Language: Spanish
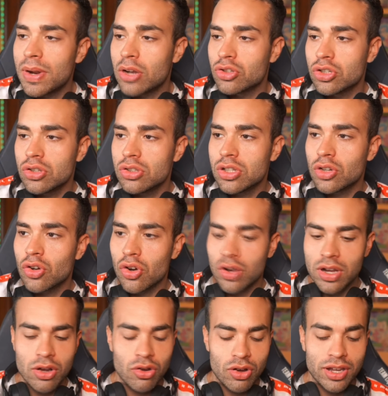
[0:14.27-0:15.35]
Lo siento si tengo los
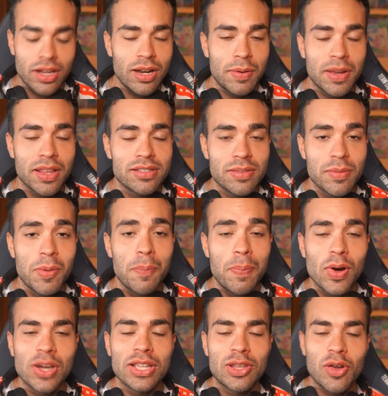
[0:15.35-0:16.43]
cacos aquí, la verdad se ve un
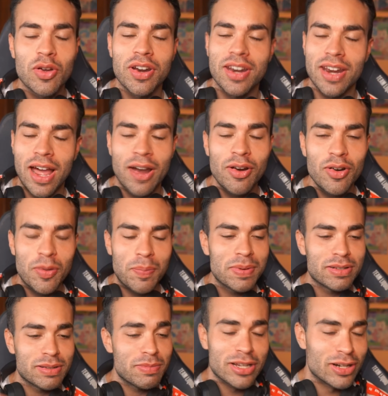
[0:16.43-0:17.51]
poquito raro, no puede
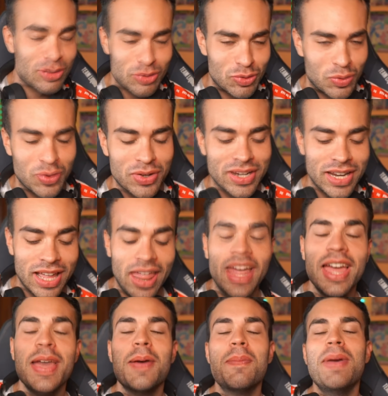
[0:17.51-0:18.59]
ser ni el chulo ni nada.
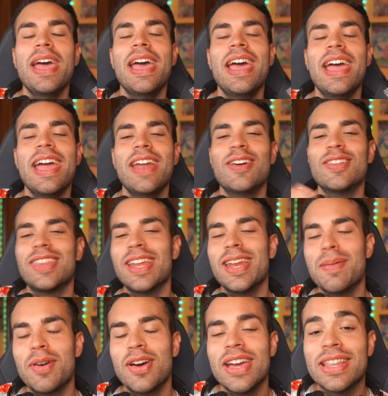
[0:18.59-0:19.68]
Pero
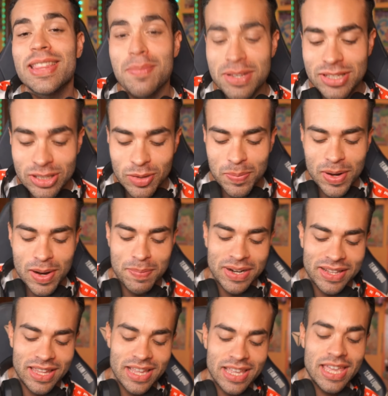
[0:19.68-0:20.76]
tenemos este masito por la
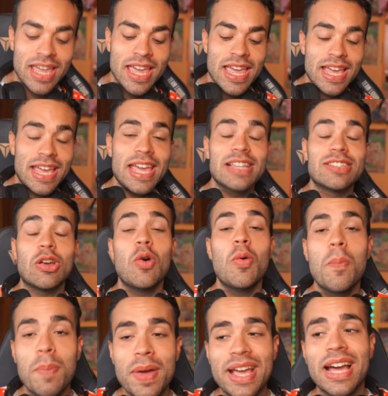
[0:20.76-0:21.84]
parte de aquí, que es
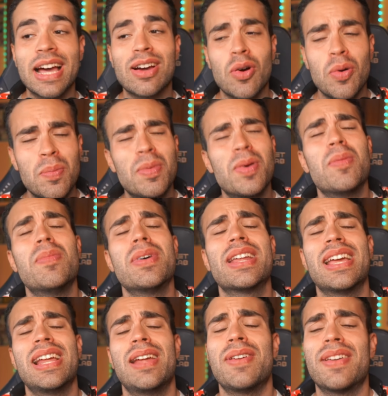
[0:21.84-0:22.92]
un PK con Bomber,
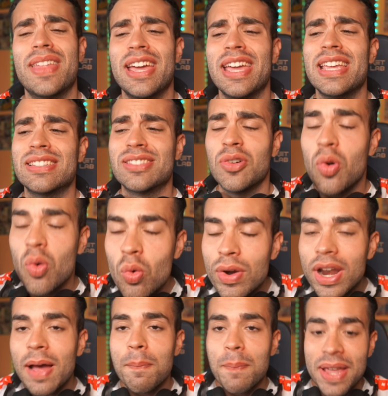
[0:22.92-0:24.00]
que la verdad es
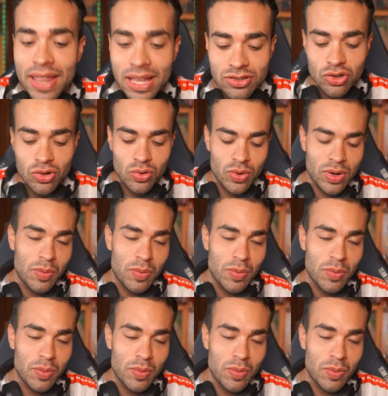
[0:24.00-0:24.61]
una pedazo de locura.